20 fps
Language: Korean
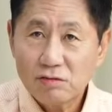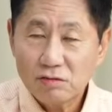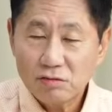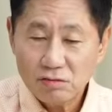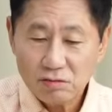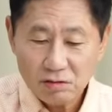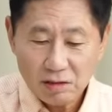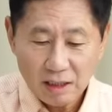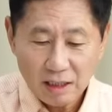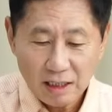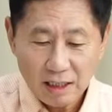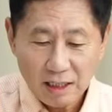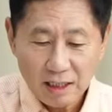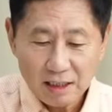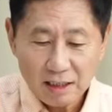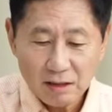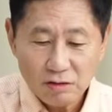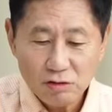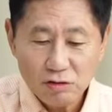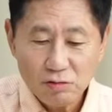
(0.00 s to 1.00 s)
누구 간에
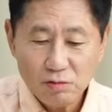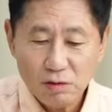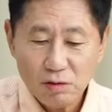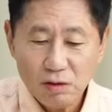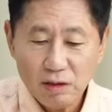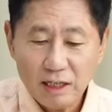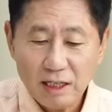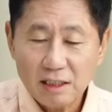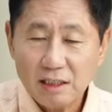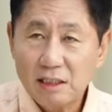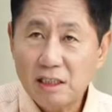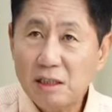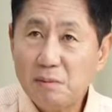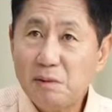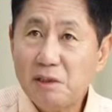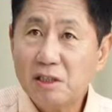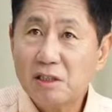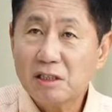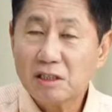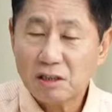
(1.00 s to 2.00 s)
해당 후보의
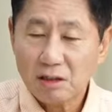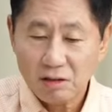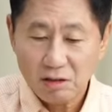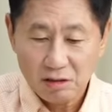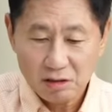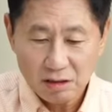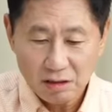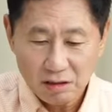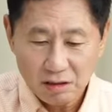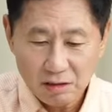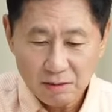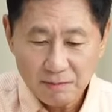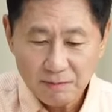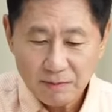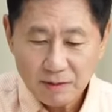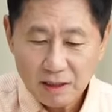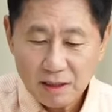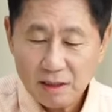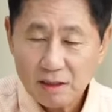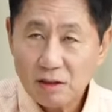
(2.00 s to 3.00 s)
DB를 섞어서
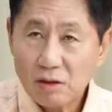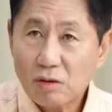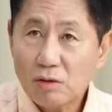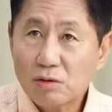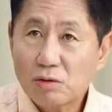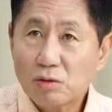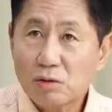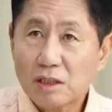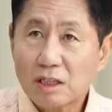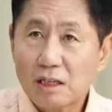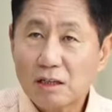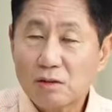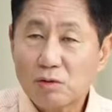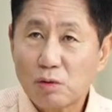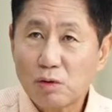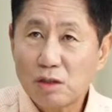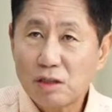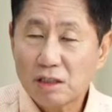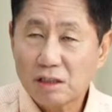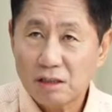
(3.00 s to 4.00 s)
여론조사를
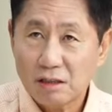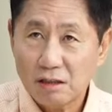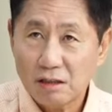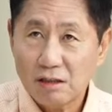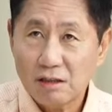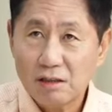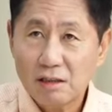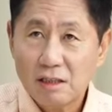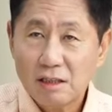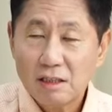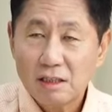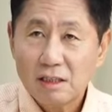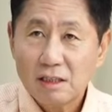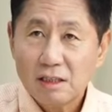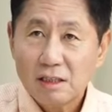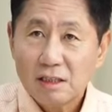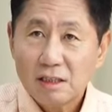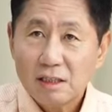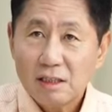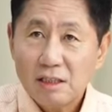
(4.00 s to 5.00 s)
돌려서
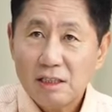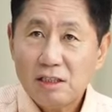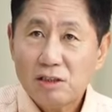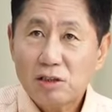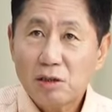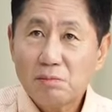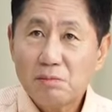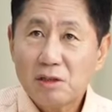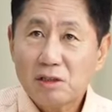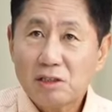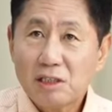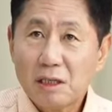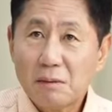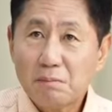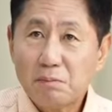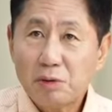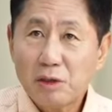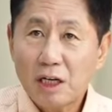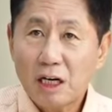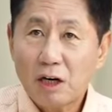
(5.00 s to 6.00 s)
2,000명
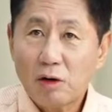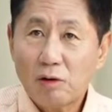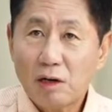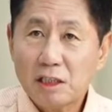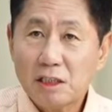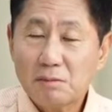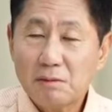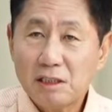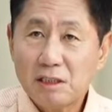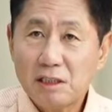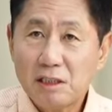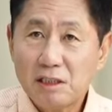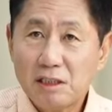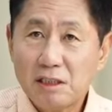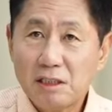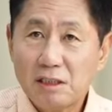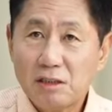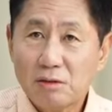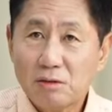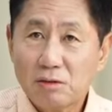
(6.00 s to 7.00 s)
샘플이라고 하지만
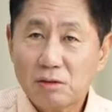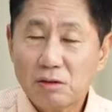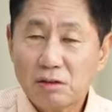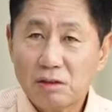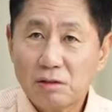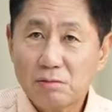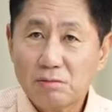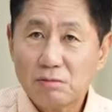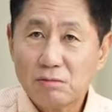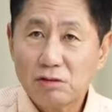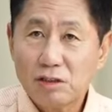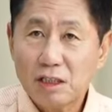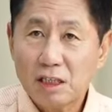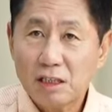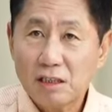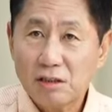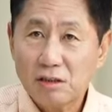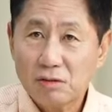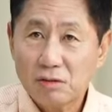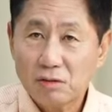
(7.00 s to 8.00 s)
실질적으로는
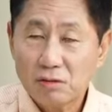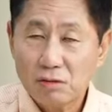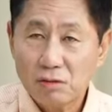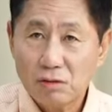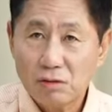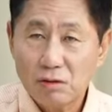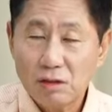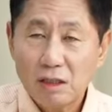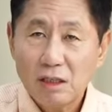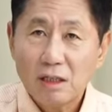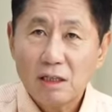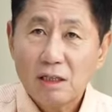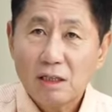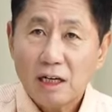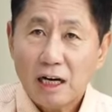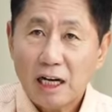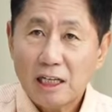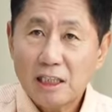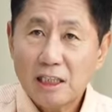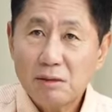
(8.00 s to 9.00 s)
무작위적으로
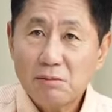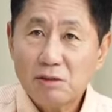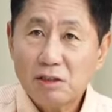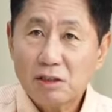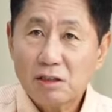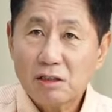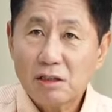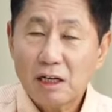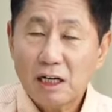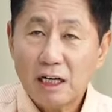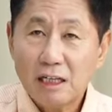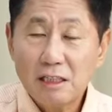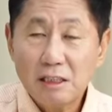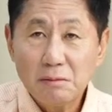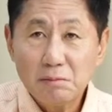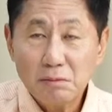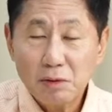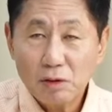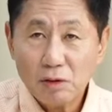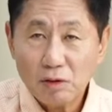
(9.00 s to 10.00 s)
안심전,
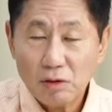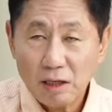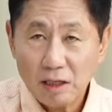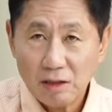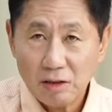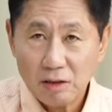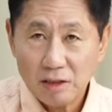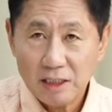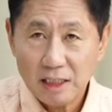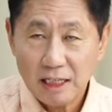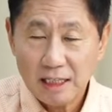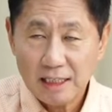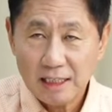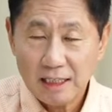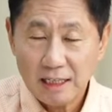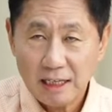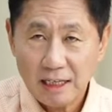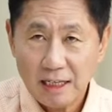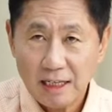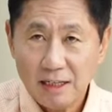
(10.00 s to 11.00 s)
안심번호로 한 것이
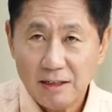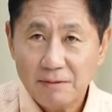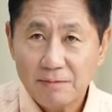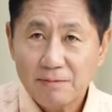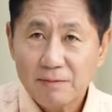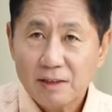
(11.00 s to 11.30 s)
아니라